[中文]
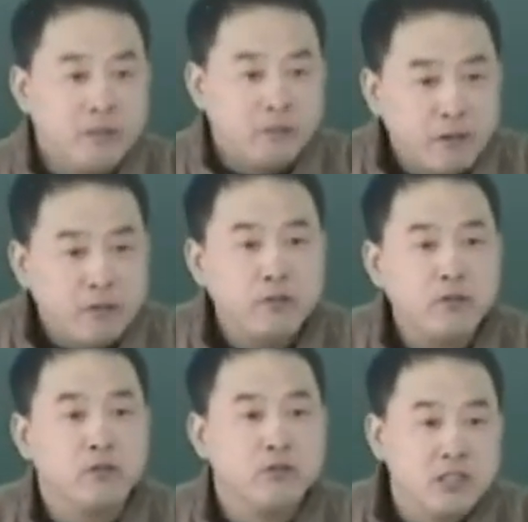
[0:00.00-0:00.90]
丰
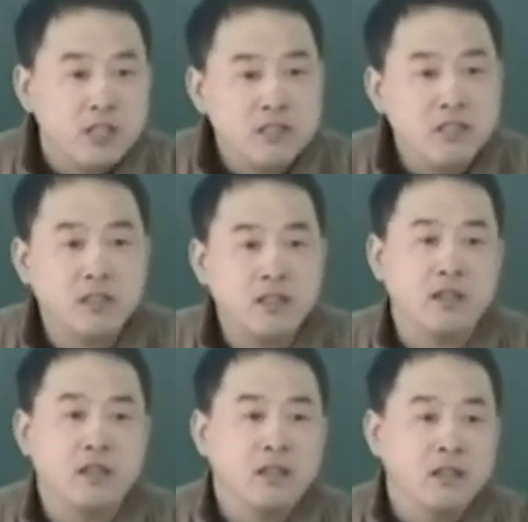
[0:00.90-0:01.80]
富真正
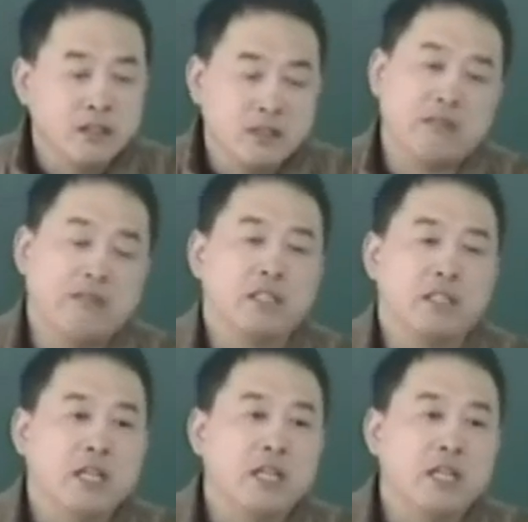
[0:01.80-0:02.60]
的掌握技能。